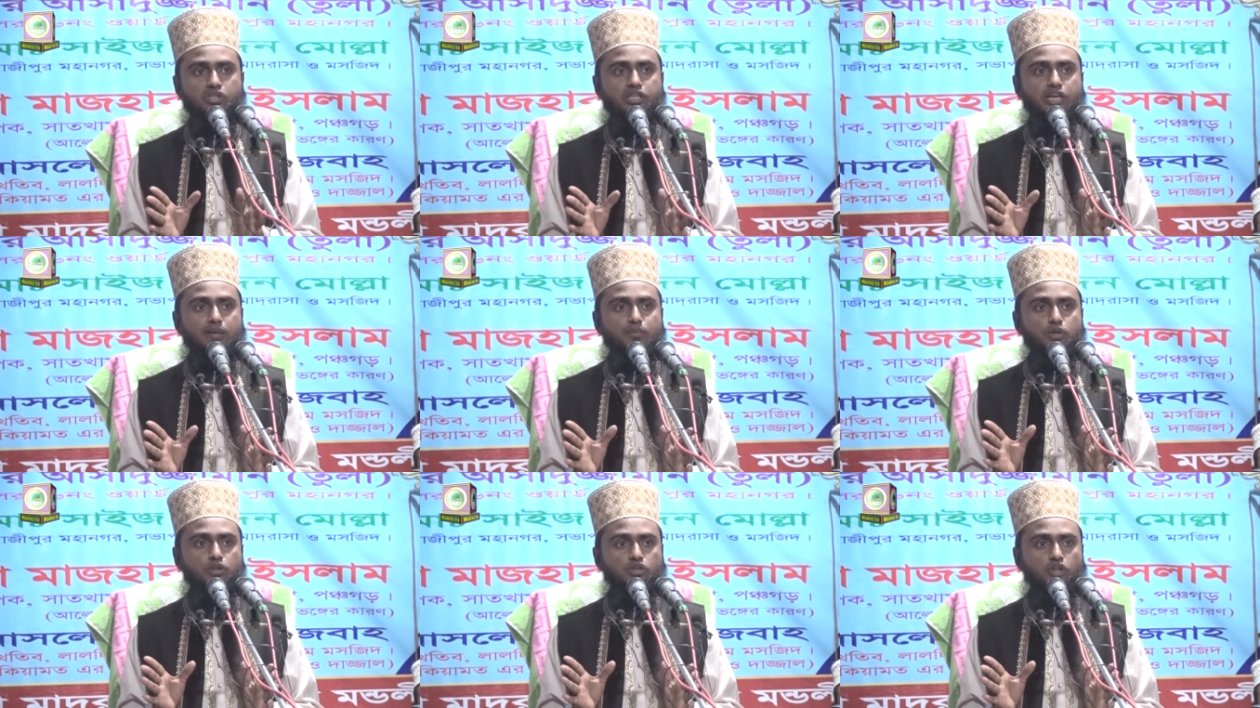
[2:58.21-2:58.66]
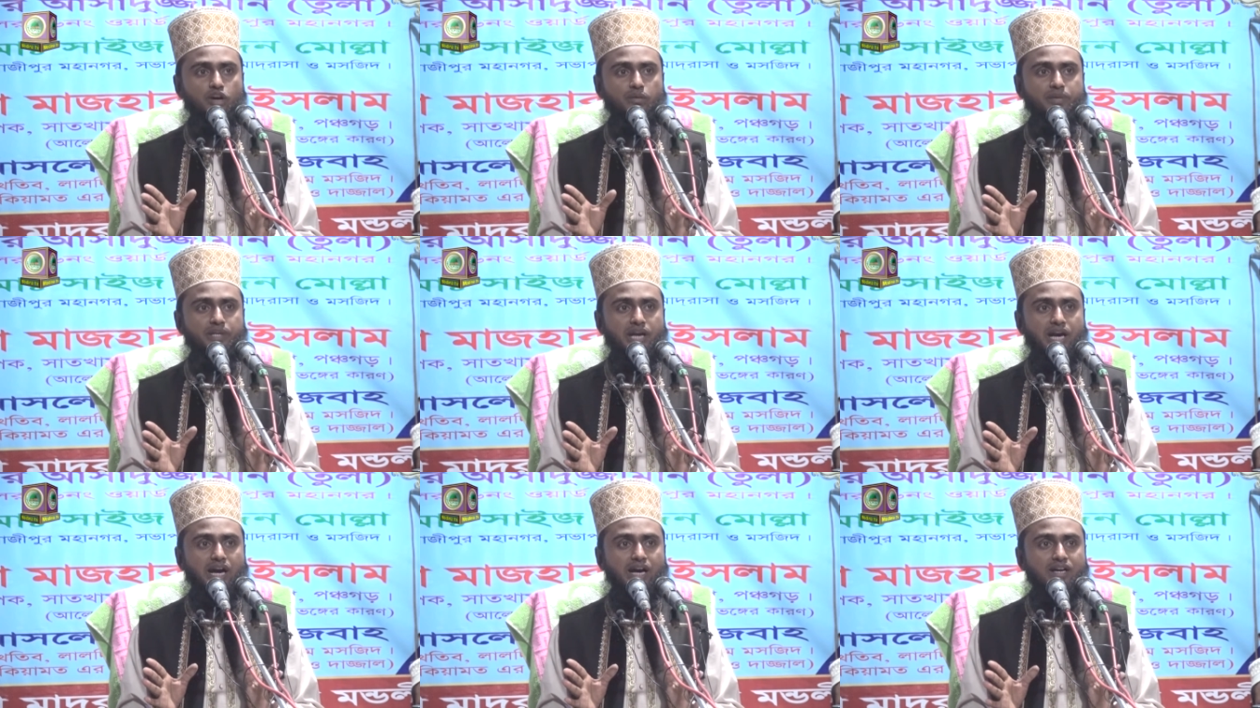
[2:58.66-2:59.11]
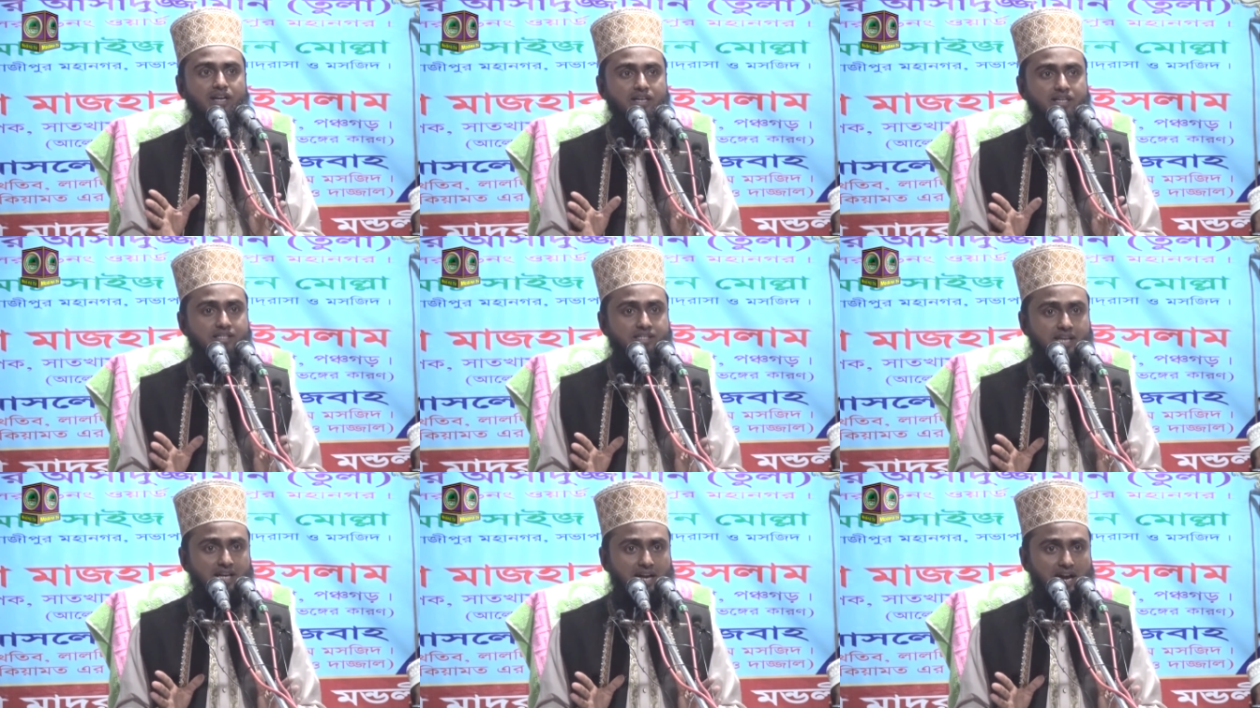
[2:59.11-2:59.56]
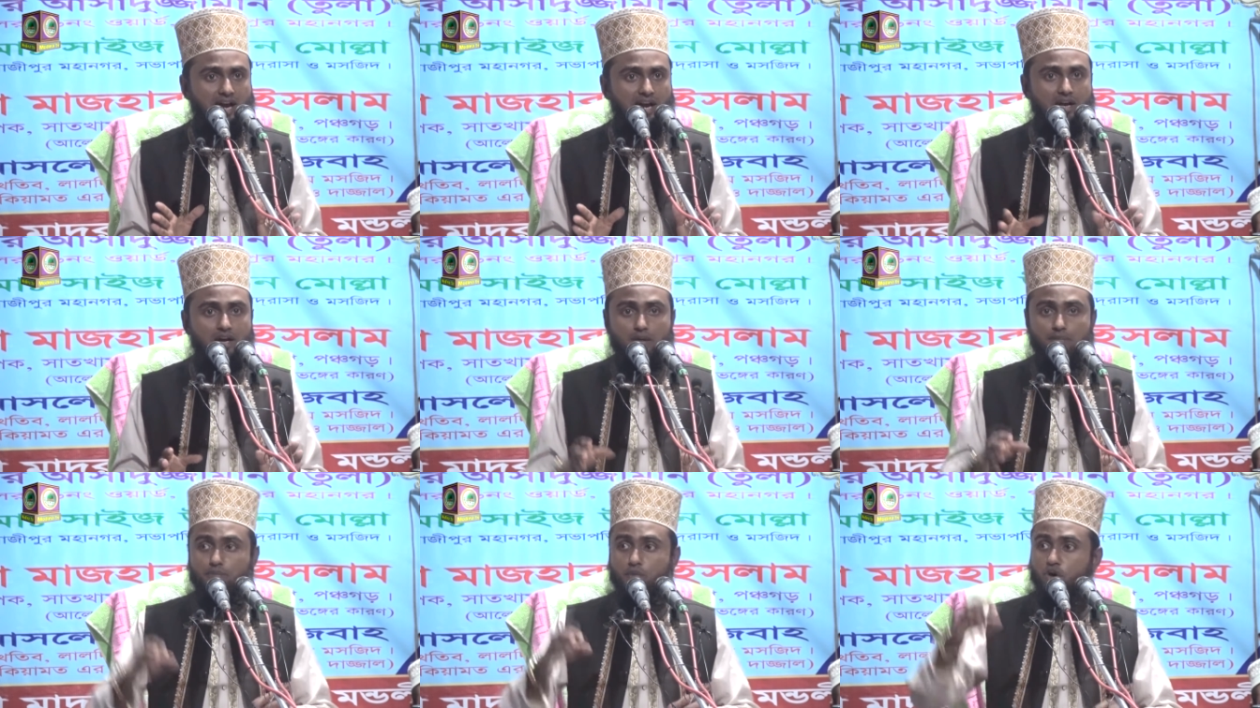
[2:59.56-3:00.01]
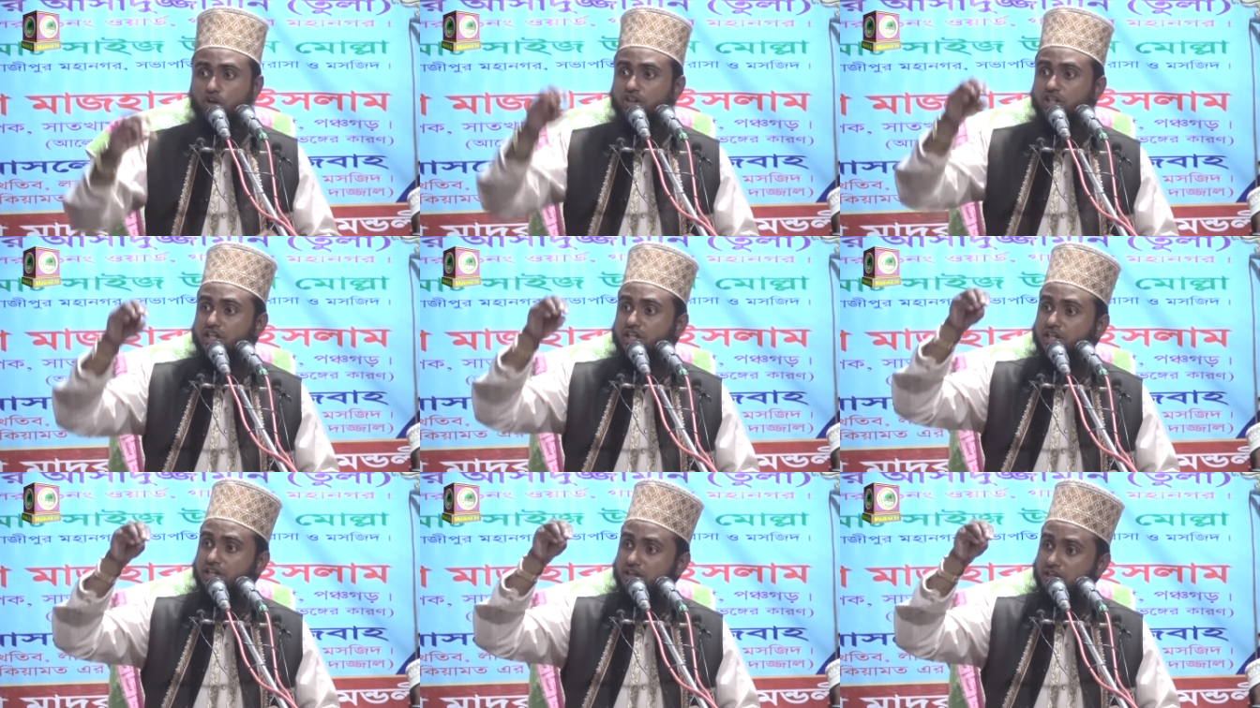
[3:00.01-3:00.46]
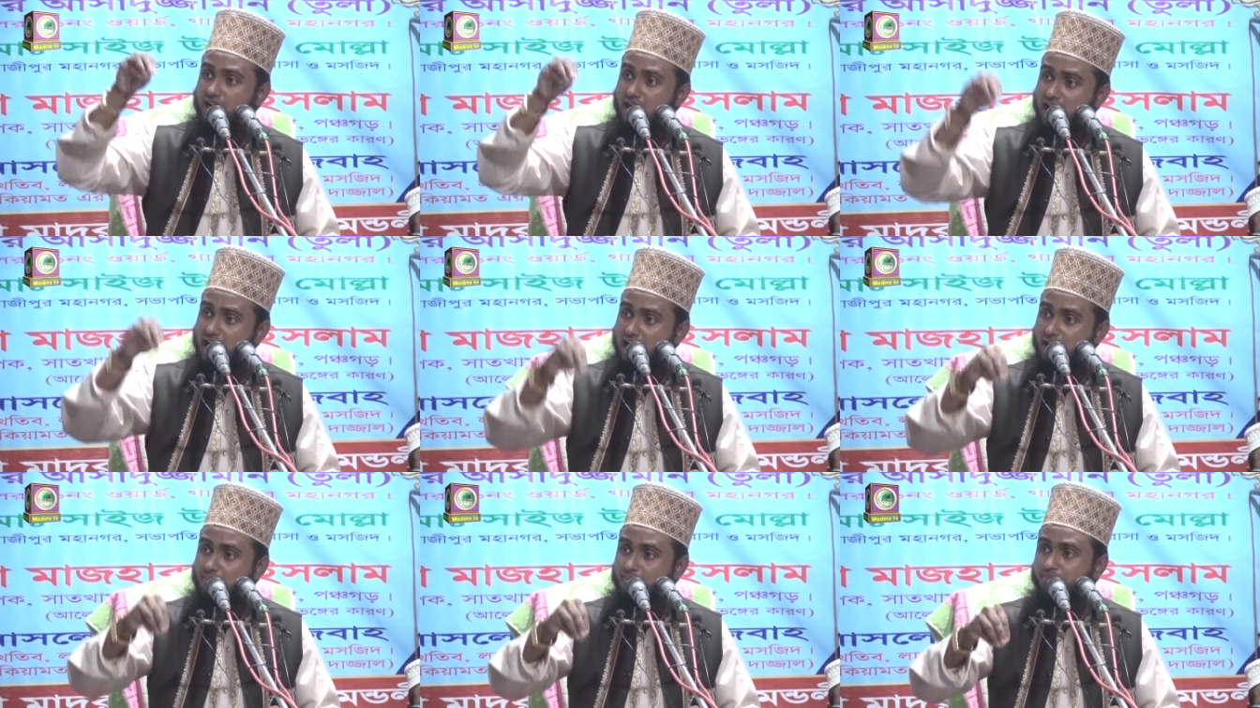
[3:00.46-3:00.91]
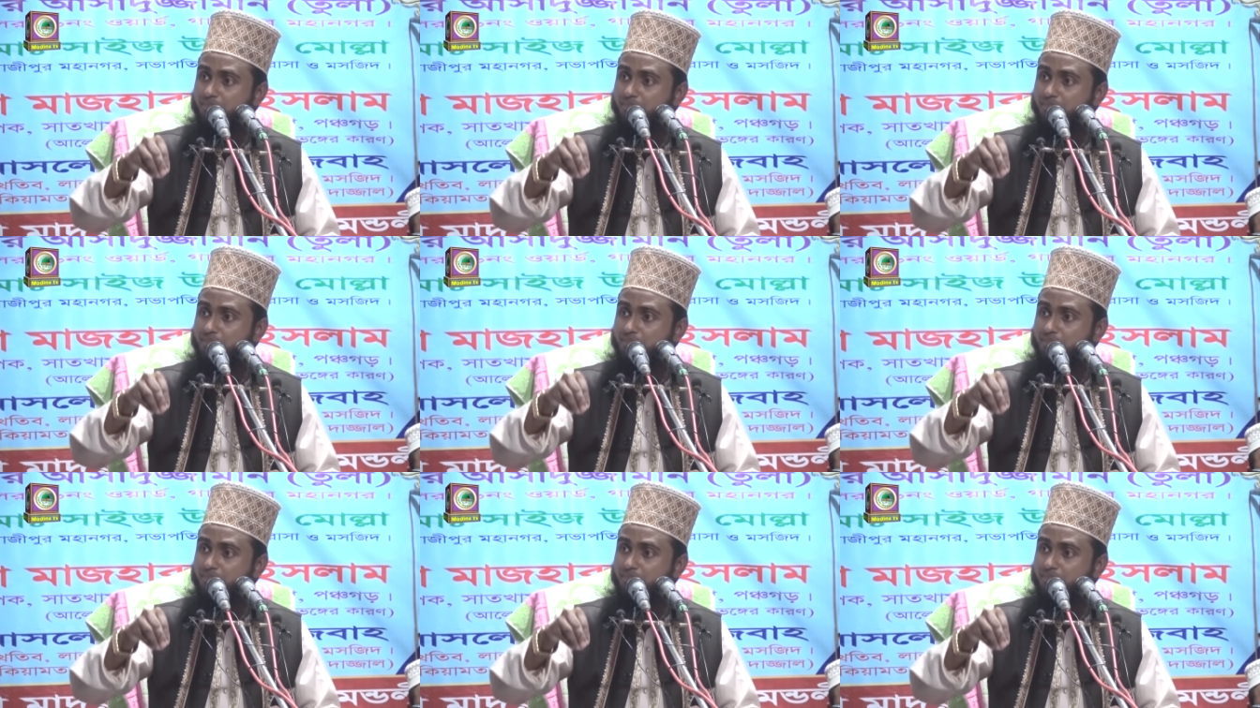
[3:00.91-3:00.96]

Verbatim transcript: কিয়ামত হবে না যারা মদের নাম